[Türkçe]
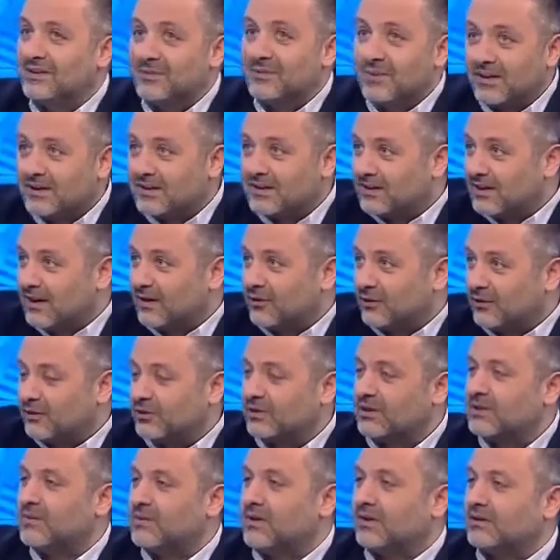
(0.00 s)
Kim attı yani?
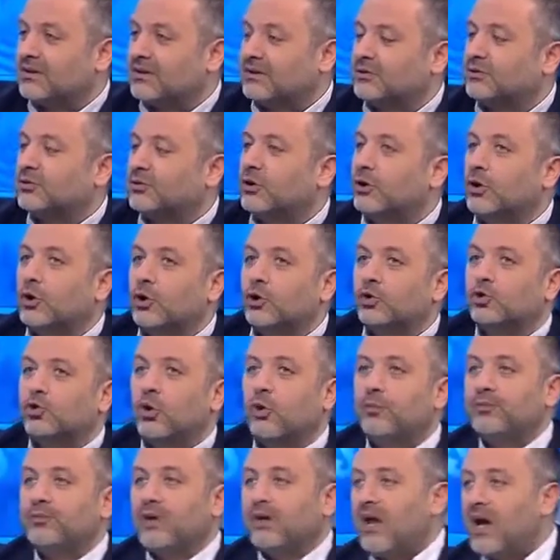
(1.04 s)
Onu kim attı? Çünkü
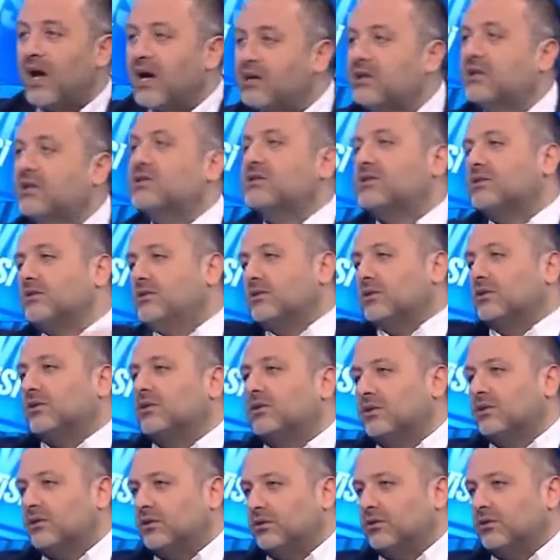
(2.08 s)
toptan herkesin
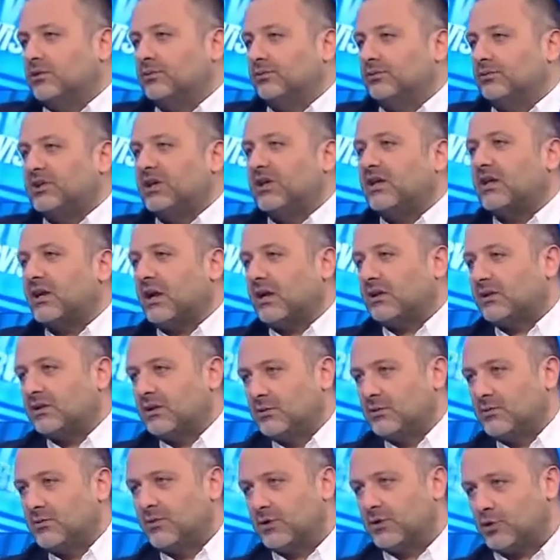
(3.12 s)
bir şeyler
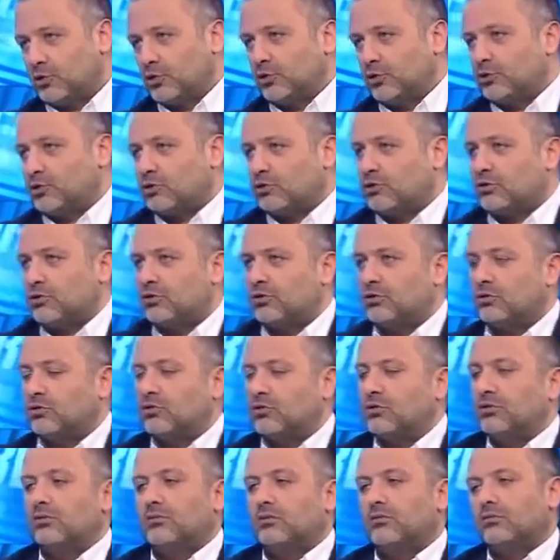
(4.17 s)
attığı bir maç olur. Hı hı.
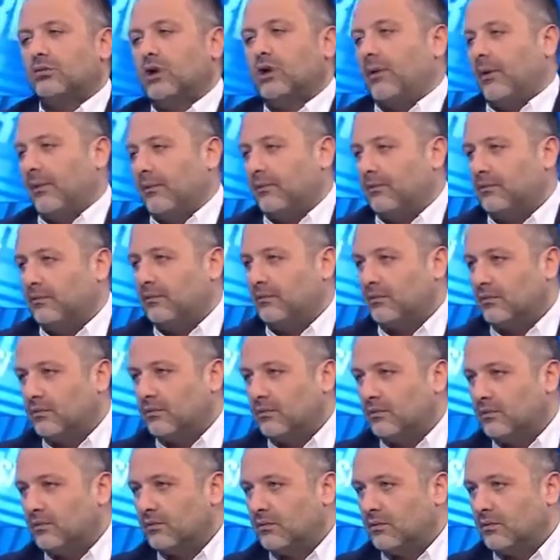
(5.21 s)
Tamam.
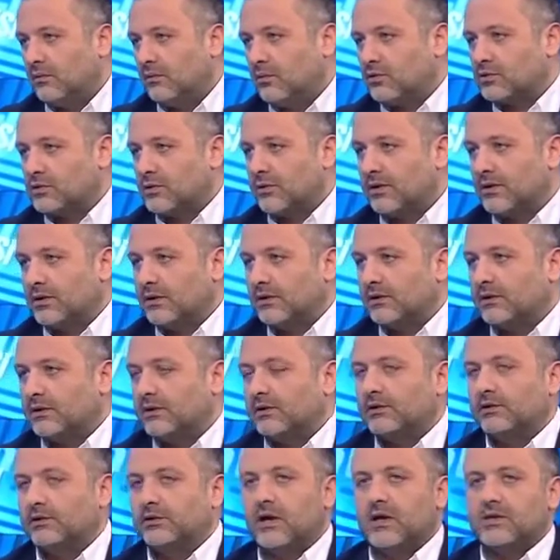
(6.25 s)
O zaman
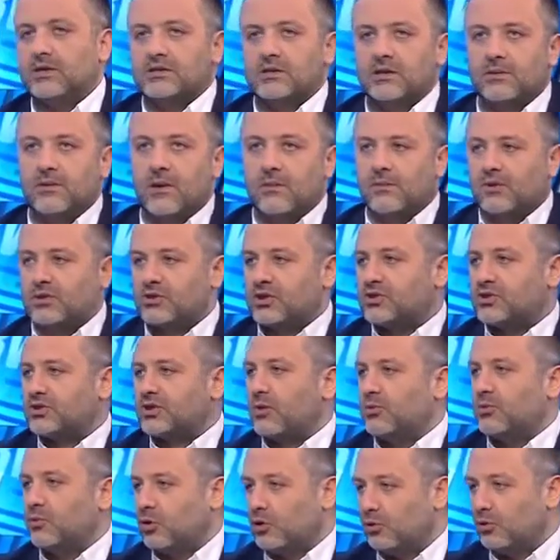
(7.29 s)
hani dersin ki ben başa
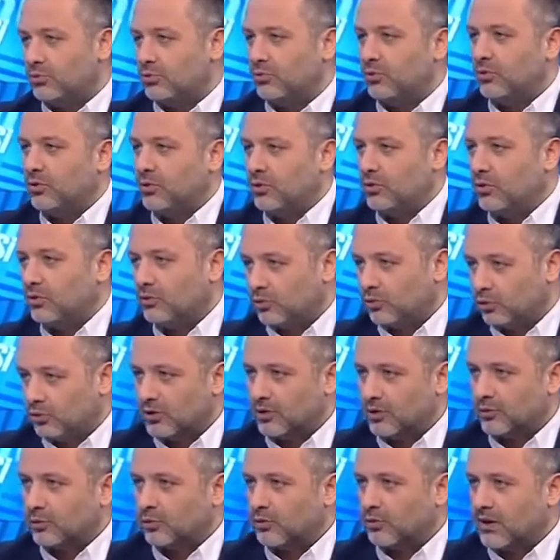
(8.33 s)
çıkamıyorum
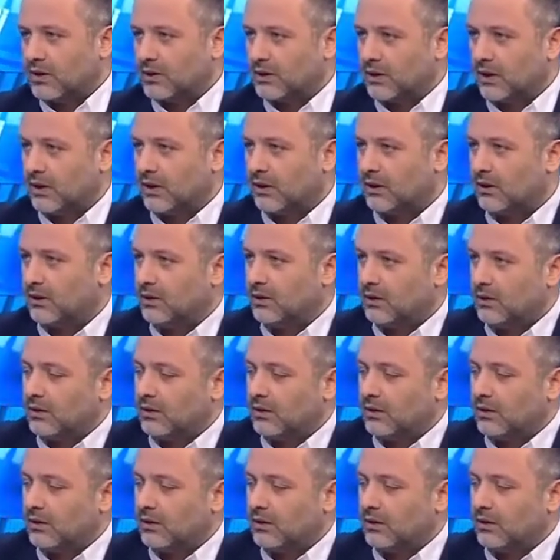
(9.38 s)
bunları bulmakla.